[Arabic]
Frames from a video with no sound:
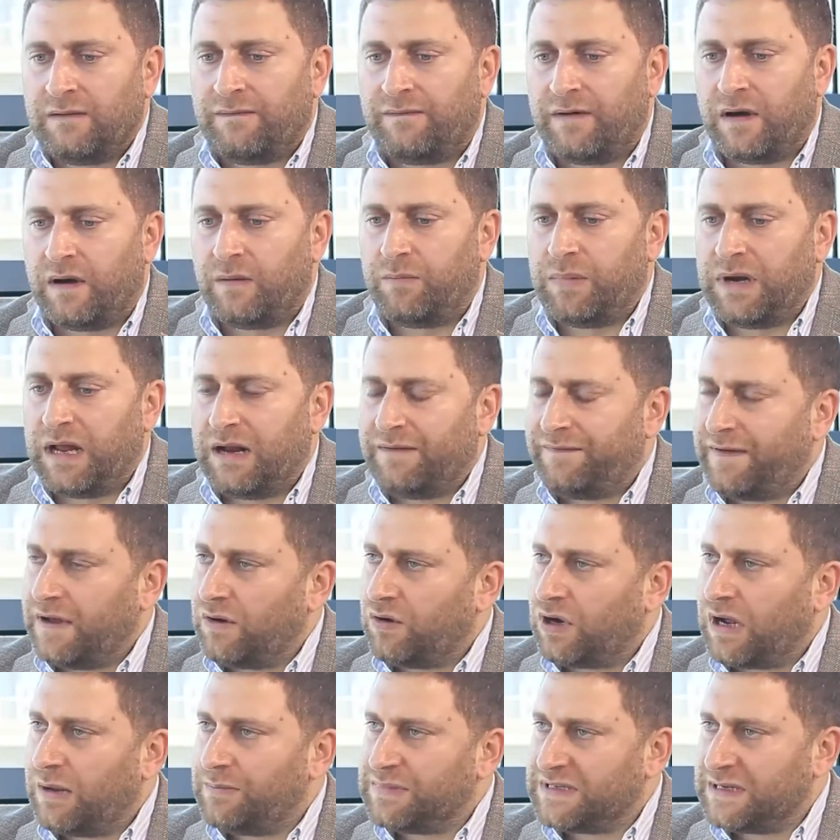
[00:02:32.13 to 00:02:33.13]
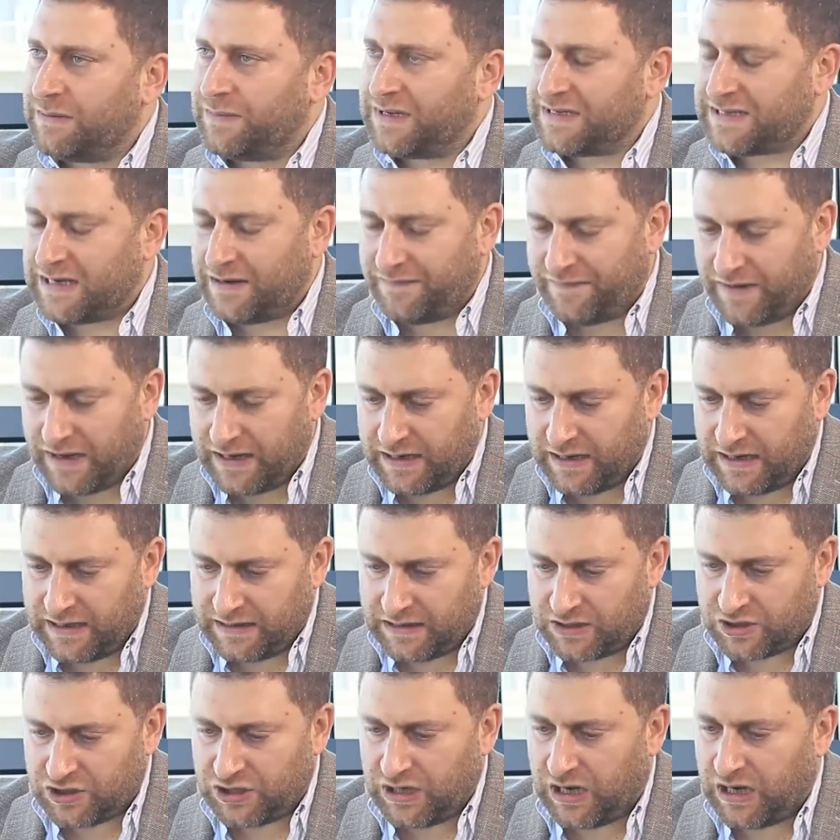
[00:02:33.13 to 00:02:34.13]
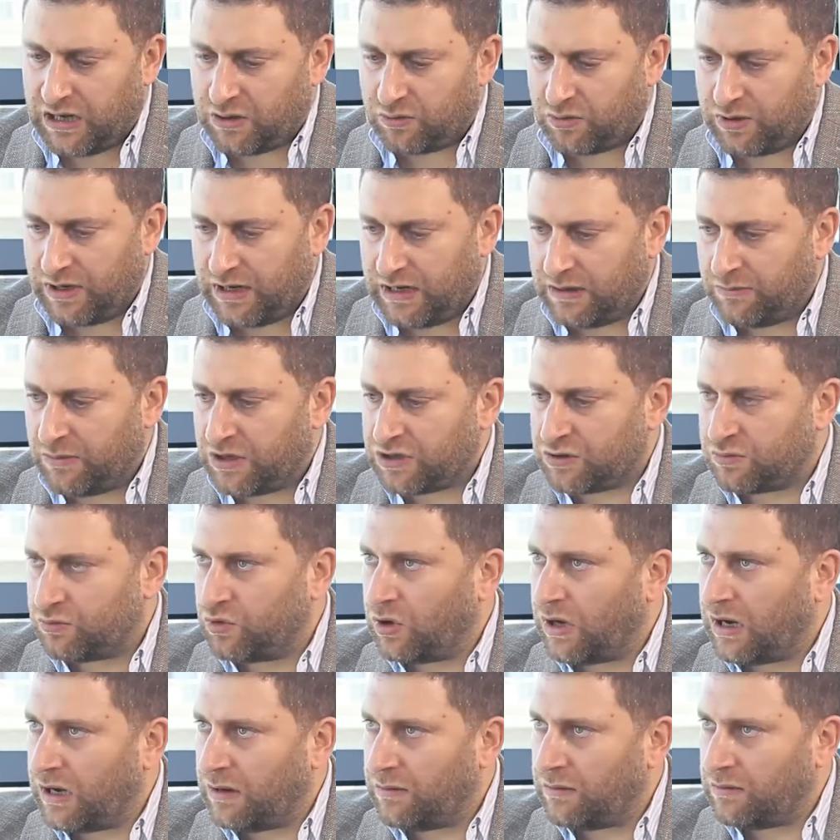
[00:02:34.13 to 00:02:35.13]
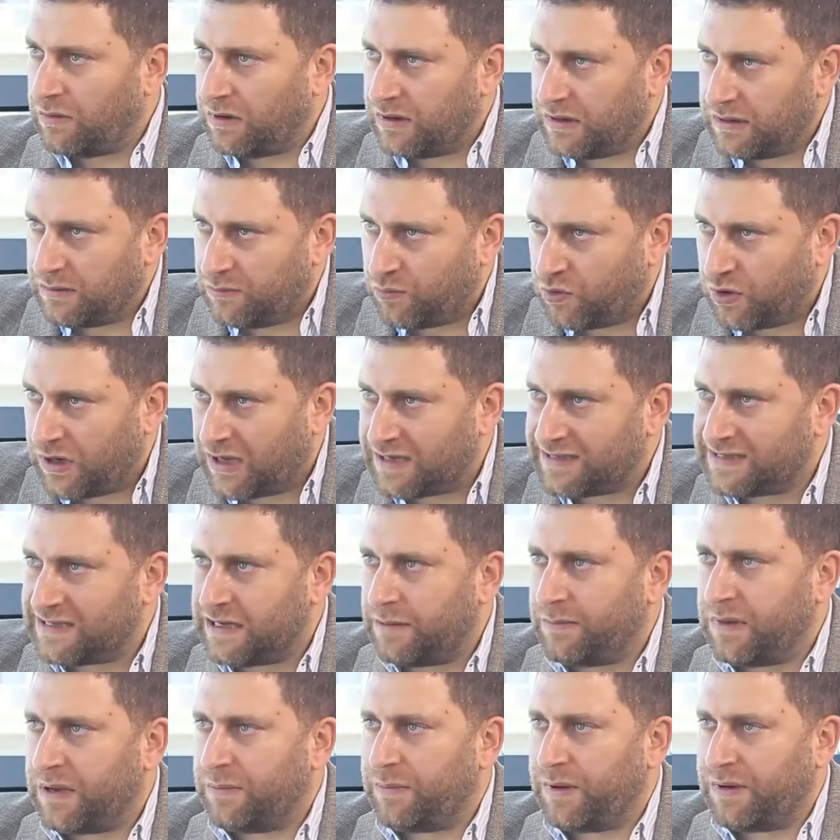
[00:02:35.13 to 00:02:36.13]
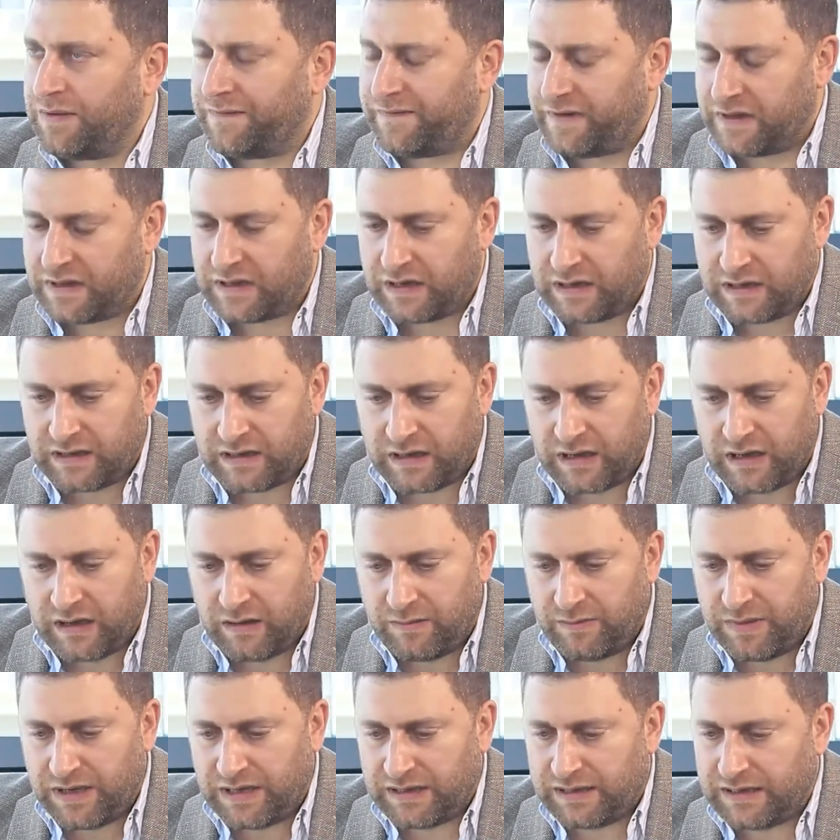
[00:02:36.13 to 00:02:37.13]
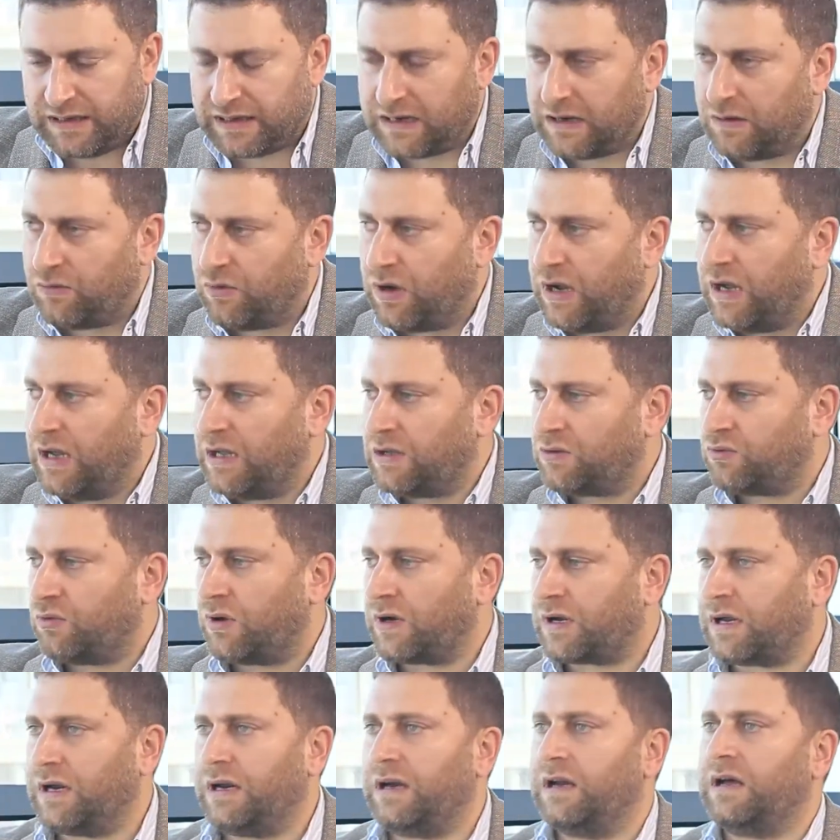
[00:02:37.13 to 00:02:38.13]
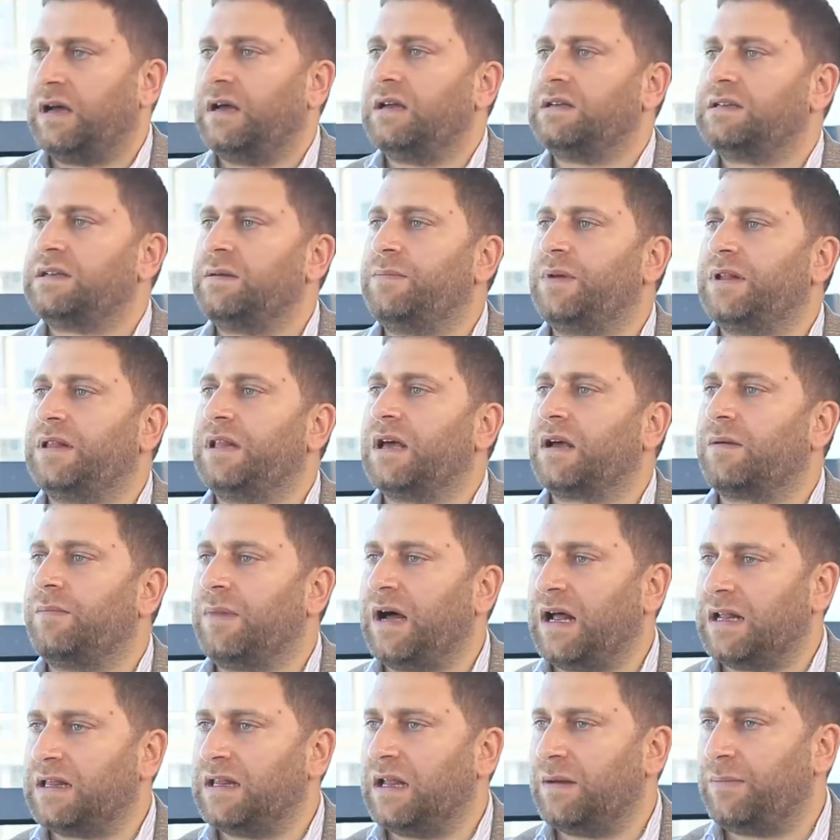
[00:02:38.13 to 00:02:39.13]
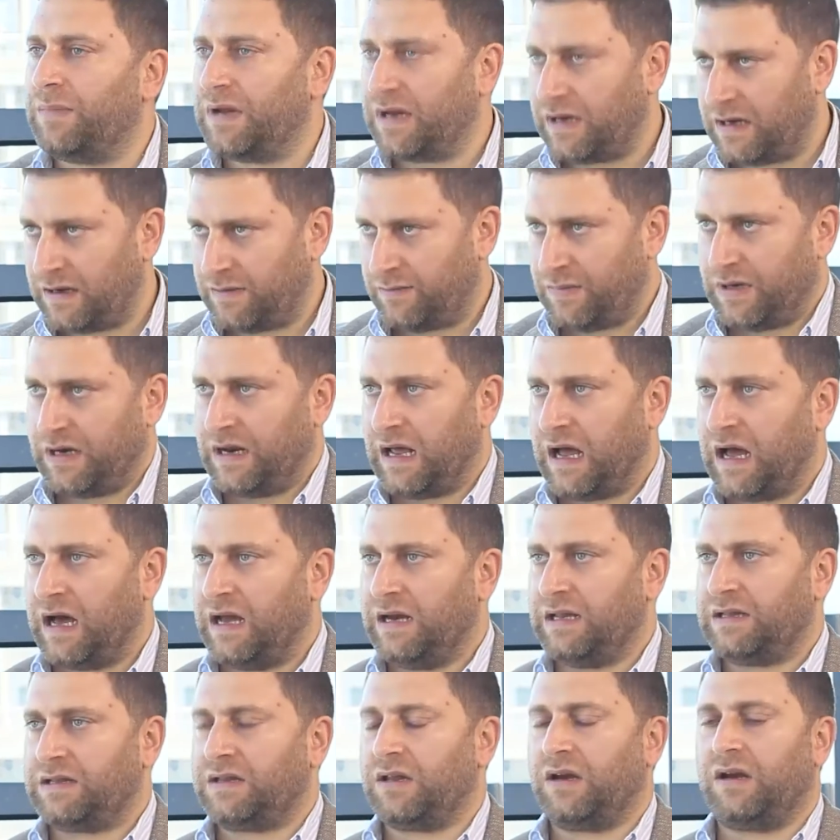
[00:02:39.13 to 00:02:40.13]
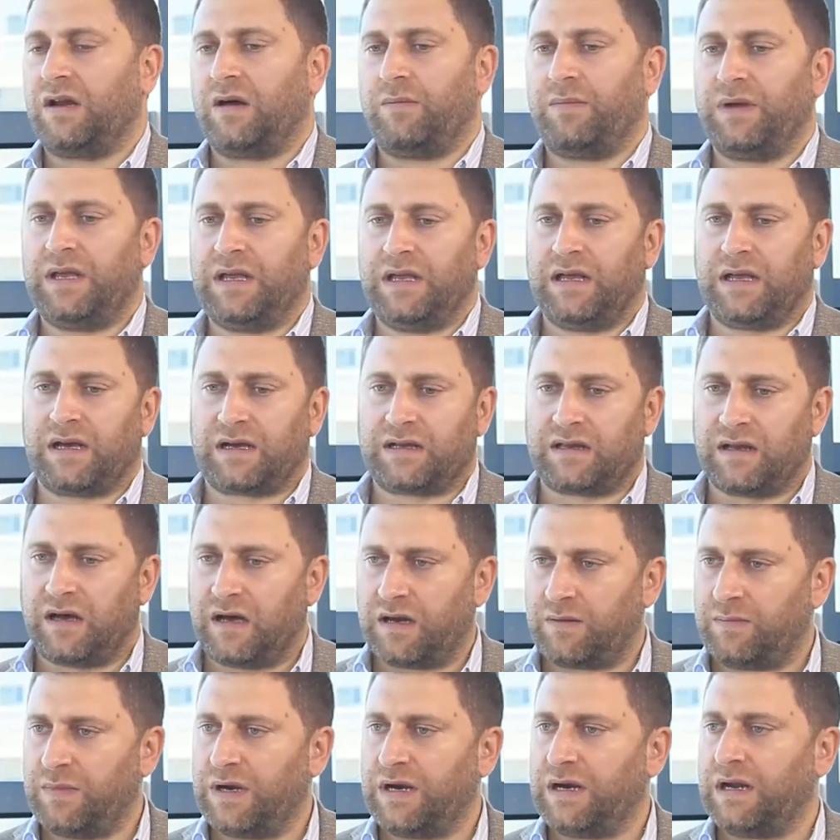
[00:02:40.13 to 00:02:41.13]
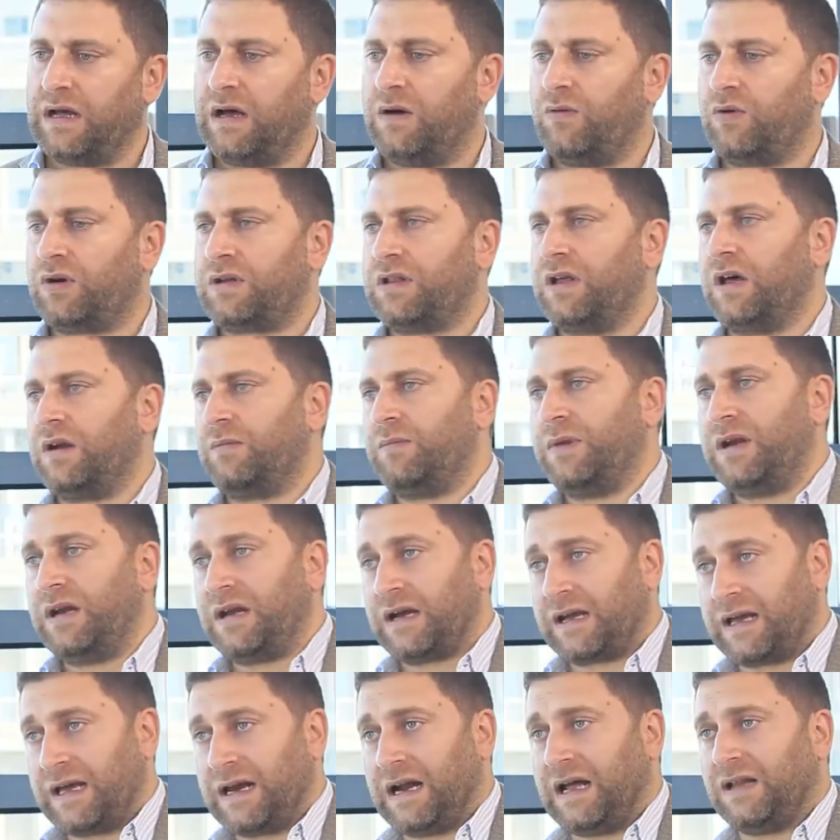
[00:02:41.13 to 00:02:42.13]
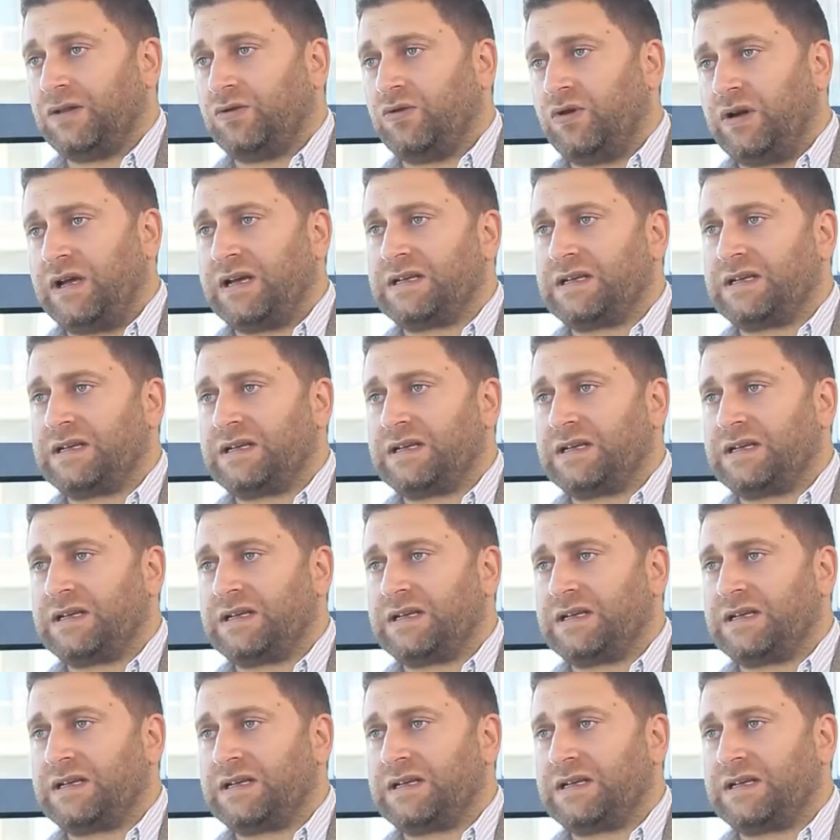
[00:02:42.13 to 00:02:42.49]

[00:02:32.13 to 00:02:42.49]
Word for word: فبال 2005 بس رفعنا هذا الشعار ونحن مجموعه منظمه بفترتها بهديك الوقت وكنا اذا بدك بعدنا بالحاله الطلابيه كثار منا وكثار منا كان عندهم